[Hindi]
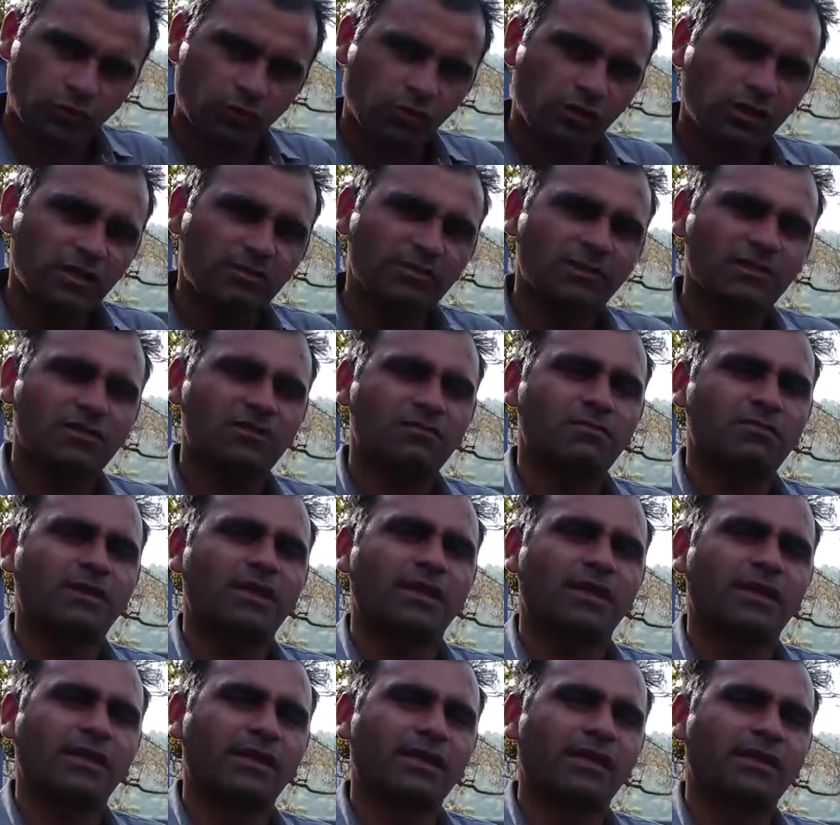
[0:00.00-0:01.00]
ट्रॉली में जब
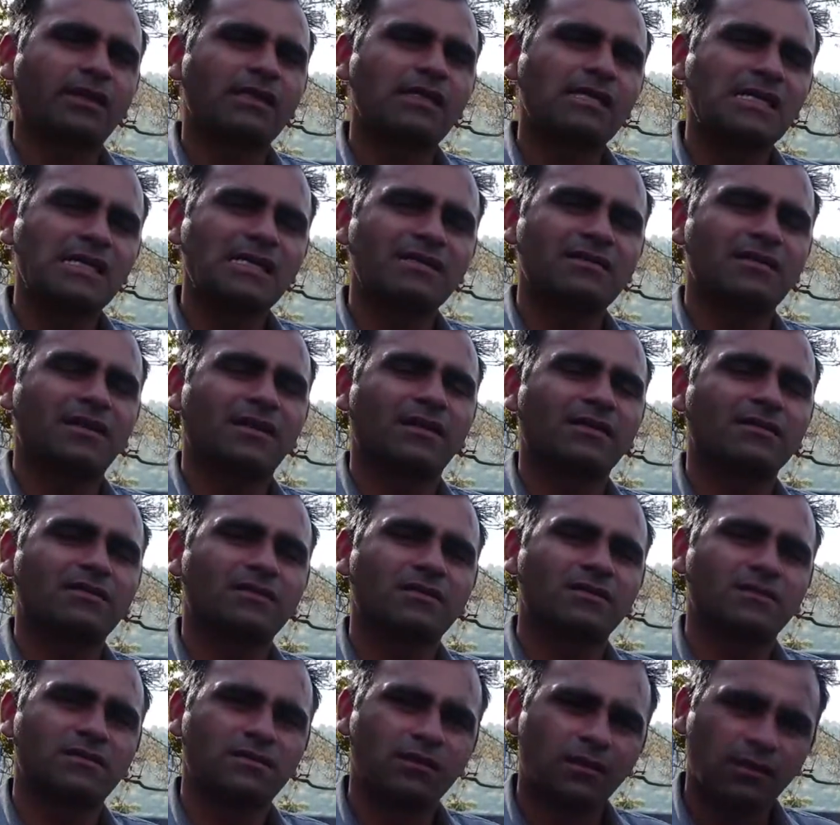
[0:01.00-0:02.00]
ब्रेकें रहेंगी ये सारी
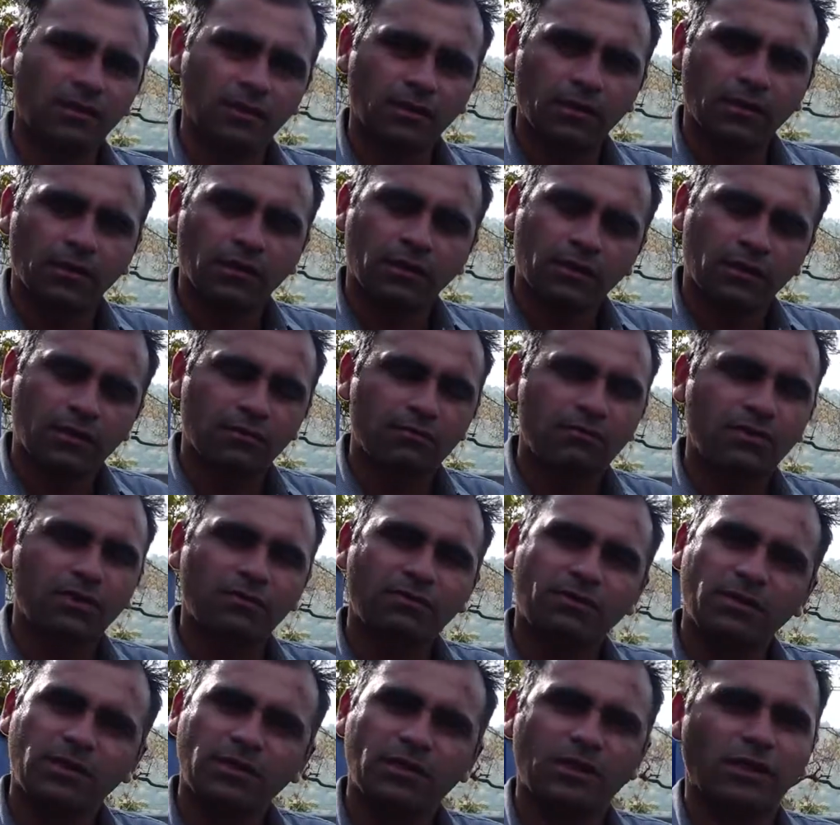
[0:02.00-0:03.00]
चीज़ें
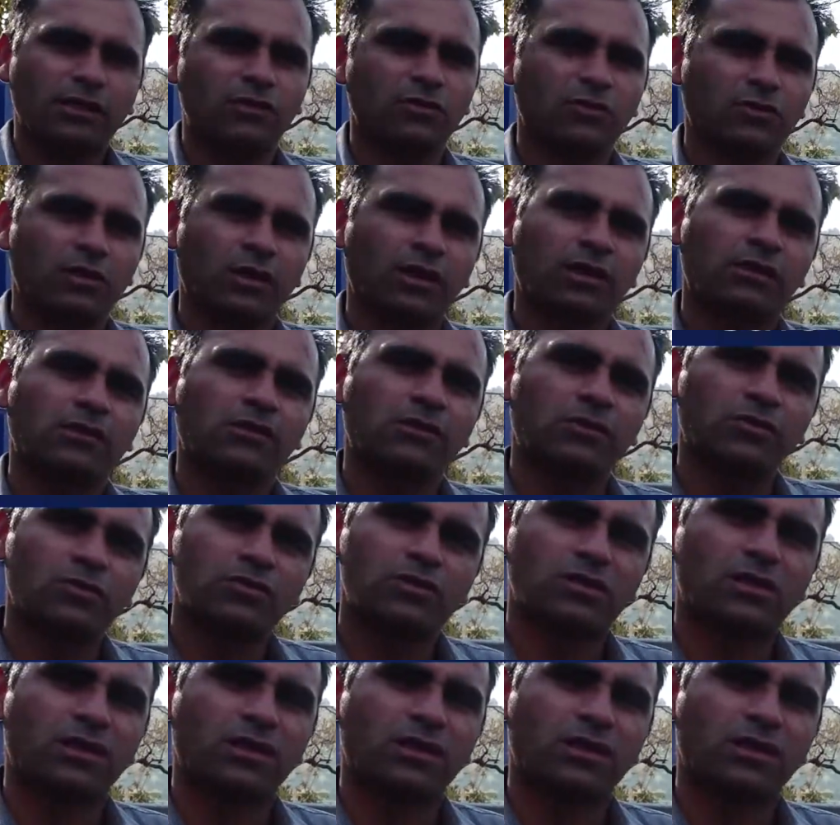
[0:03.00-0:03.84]
कभी भी नहीं होगी तो